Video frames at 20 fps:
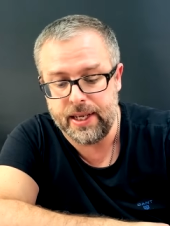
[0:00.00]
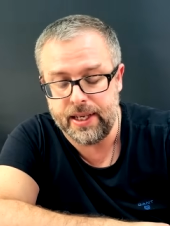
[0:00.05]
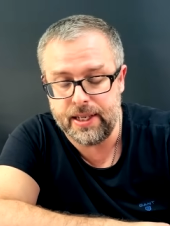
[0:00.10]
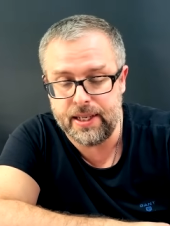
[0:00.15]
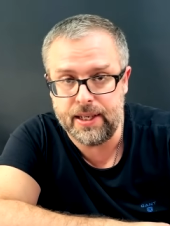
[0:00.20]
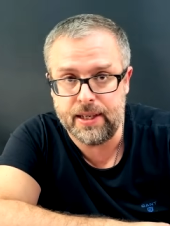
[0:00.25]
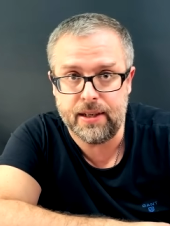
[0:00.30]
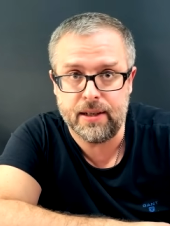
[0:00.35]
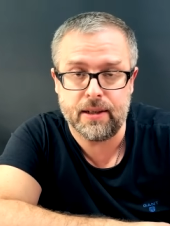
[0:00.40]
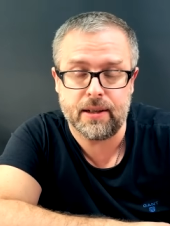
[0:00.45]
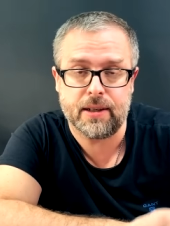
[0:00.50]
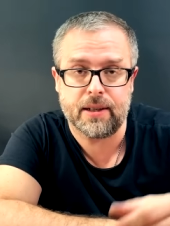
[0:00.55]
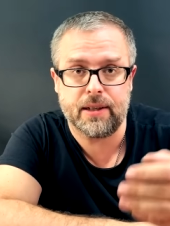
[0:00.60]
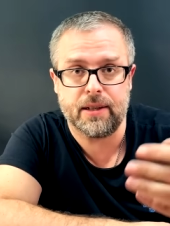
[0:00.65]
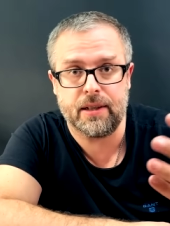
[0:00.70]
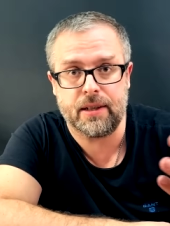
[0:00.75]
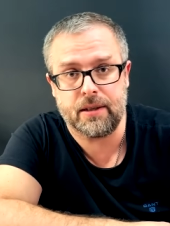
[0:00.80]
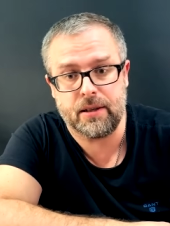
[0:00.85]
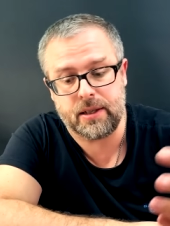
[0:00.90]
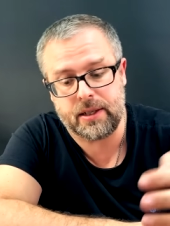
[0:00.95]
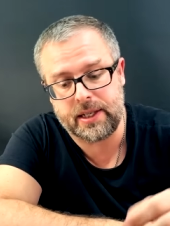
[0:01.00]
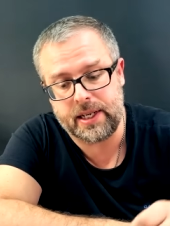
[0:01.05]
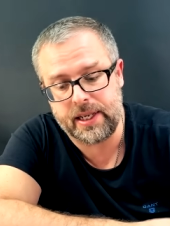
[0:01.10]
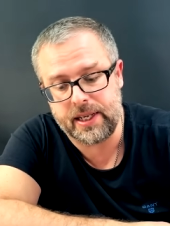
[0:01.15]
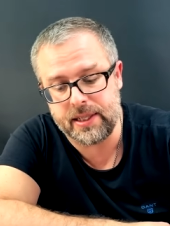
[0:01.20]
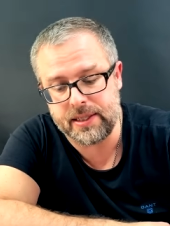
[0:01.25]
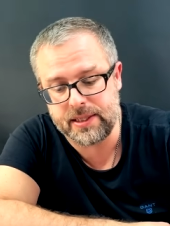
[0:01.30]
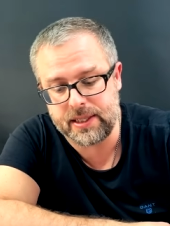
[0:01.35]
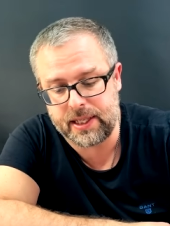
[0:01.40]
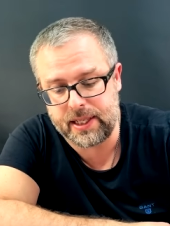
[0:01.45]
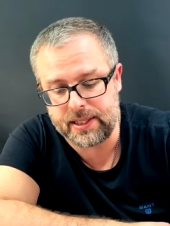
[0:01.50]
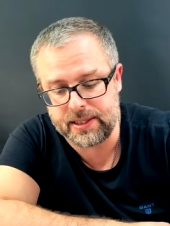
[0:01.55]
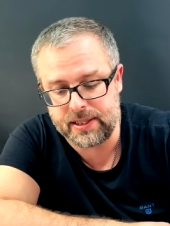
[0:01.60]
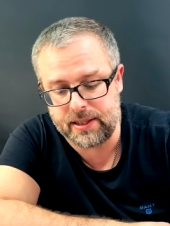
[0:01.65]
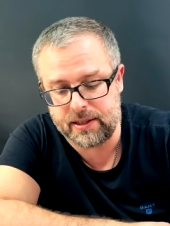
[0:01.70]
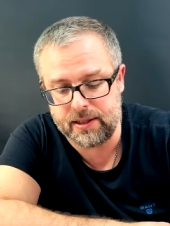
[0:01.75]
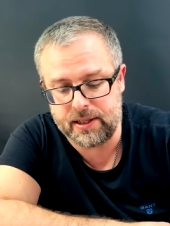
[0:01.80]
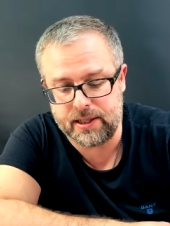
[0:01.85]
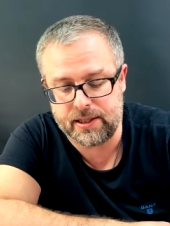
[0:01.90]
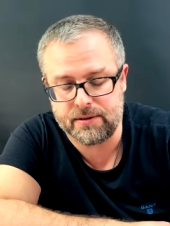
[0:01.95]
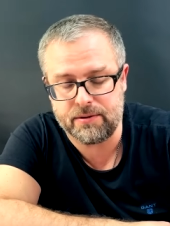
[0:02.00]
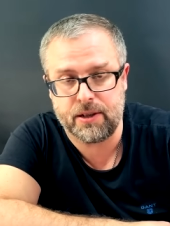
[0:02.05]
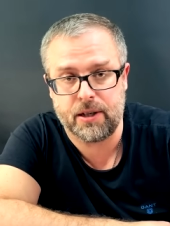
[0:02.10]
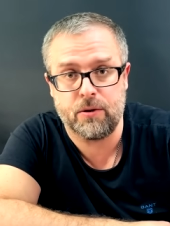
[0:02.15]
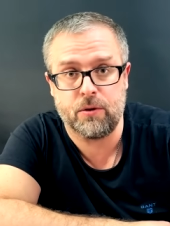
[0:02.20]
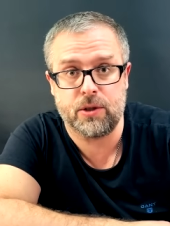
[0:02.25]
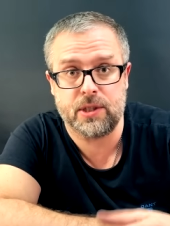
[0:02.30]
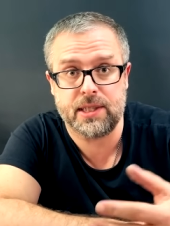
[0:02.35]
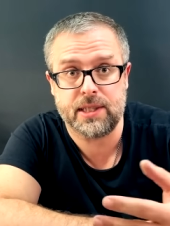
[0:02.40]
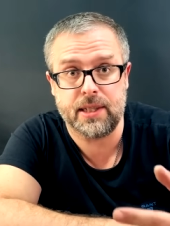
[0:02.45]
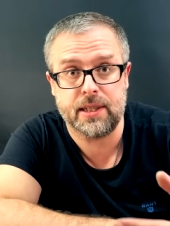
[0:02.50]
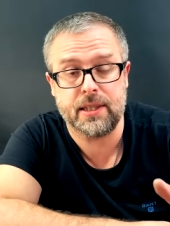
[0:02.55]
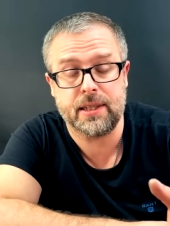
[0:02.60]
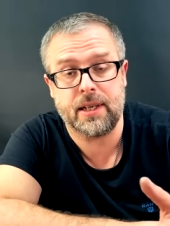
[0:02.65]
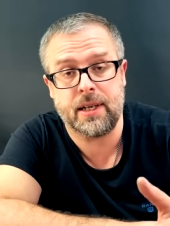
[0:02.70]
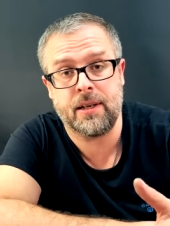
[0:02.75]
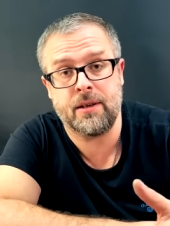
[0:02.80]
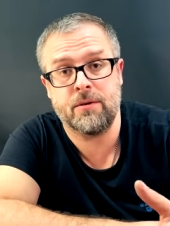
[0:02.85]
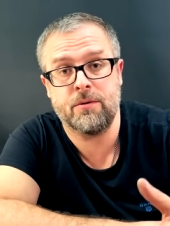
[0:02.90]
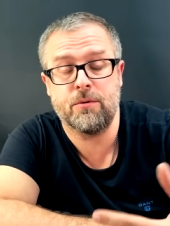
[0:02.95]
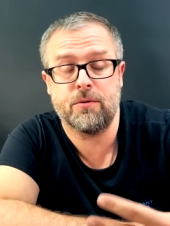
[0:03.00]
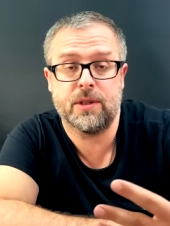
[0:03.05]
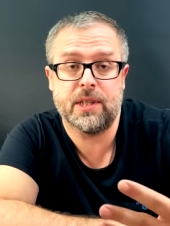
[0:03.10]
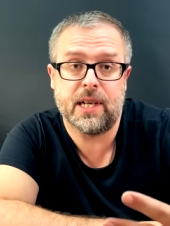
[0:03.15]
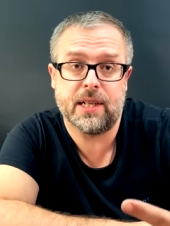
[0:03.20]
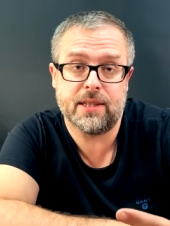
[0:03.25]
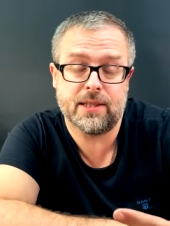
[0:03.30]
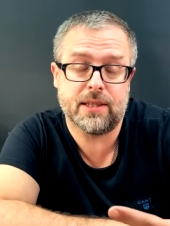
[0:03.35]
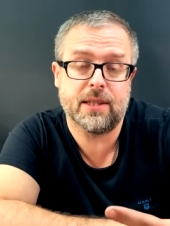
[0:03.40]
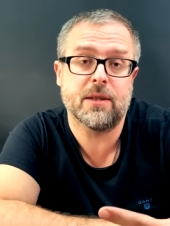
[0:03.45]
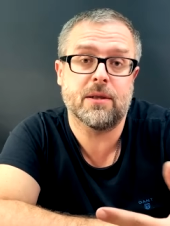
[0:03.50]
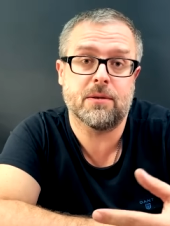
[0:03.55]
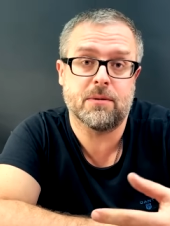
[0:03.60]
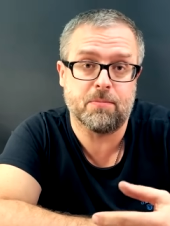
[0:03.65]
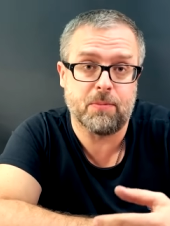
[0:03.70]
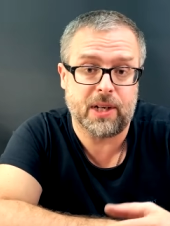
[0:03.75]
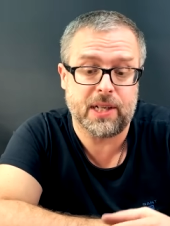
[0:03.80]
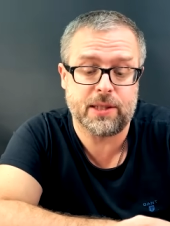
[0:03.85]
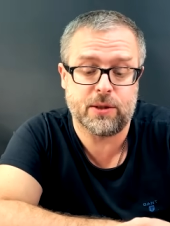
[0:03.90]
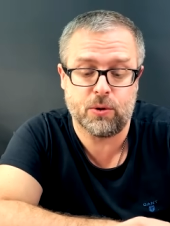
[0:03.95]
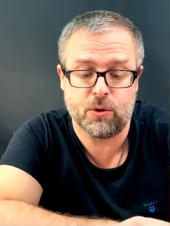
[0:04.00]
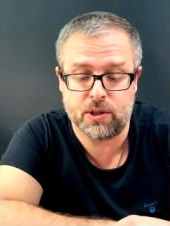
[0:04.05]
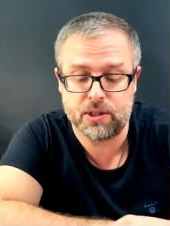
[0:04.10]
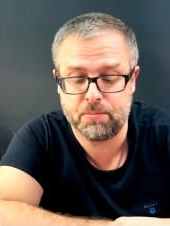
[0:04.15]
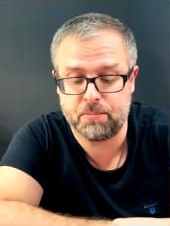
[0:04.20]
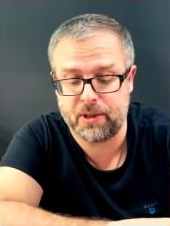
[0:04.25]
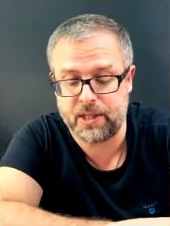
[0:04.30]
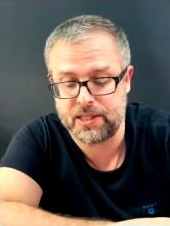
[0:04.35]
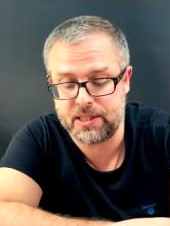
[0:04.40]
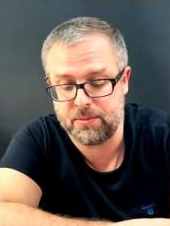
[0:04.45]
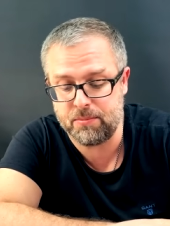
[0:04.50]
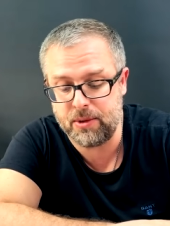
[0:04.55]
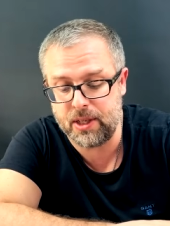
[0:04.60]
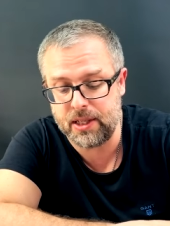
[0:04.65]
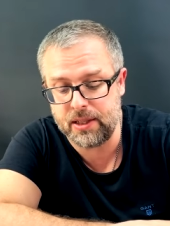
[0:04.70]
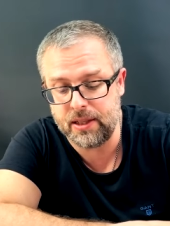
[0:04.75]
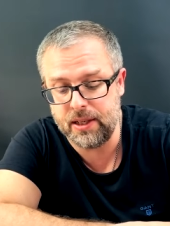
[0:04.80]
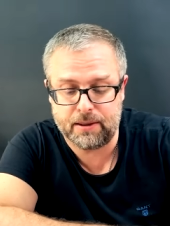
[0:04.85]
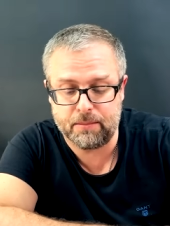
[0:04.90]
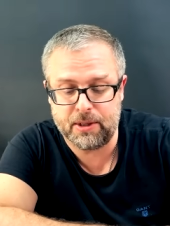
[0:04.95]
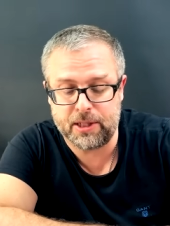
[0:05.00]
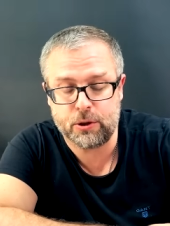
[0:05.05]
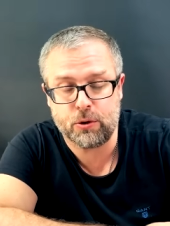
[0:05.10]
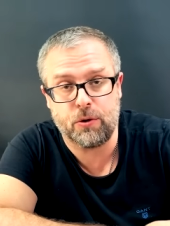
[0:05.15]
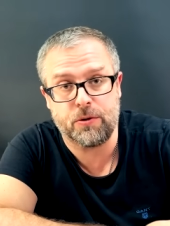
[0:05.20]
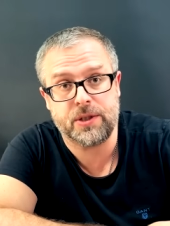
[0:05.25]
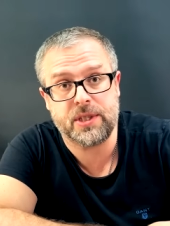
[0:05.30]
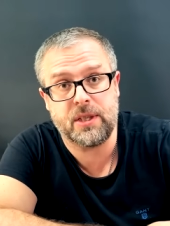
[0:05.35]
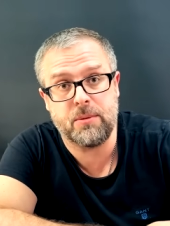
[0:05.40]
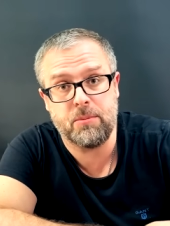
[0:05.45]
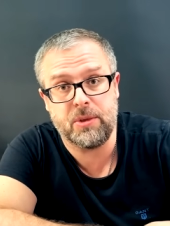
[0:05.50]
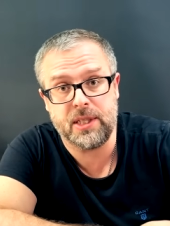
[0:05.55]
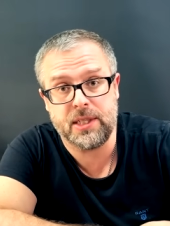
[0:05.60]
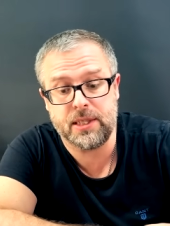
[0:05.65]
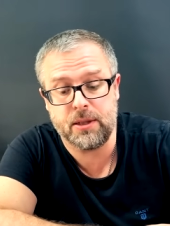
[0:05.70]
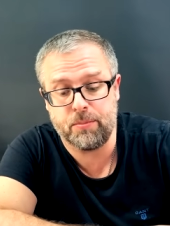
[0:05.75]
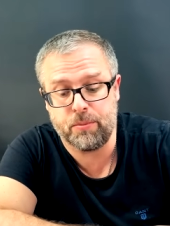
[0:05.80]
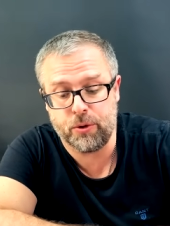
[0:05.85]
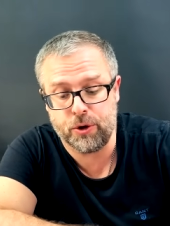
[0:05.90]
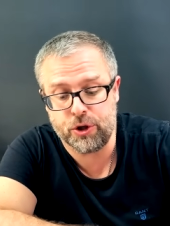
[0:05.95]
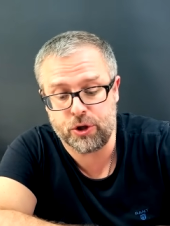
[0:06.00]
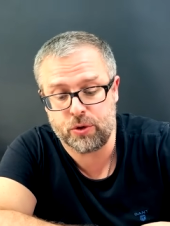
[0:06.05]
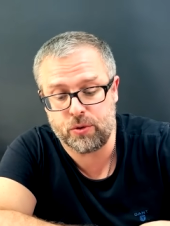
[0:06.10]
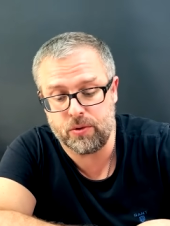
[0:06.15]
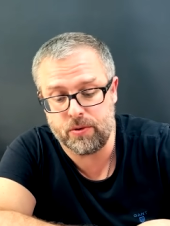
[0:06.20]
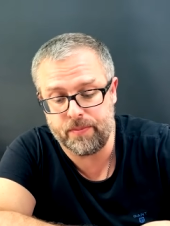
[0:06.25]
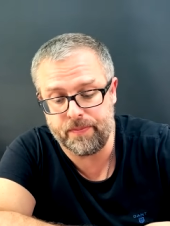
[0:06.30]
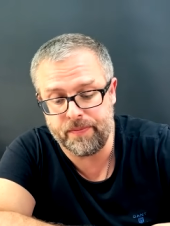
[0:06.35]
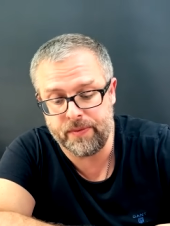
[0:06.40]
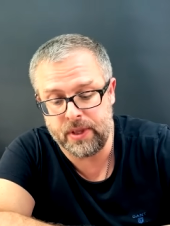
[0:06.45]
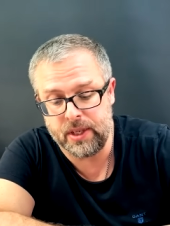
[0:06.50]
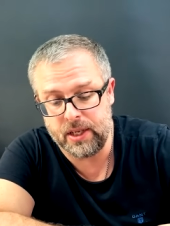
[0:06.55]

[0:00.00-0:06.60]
И клиент заказал для своего сына, ну, видать, сын боксер, спортсмен, московский бит цепочку.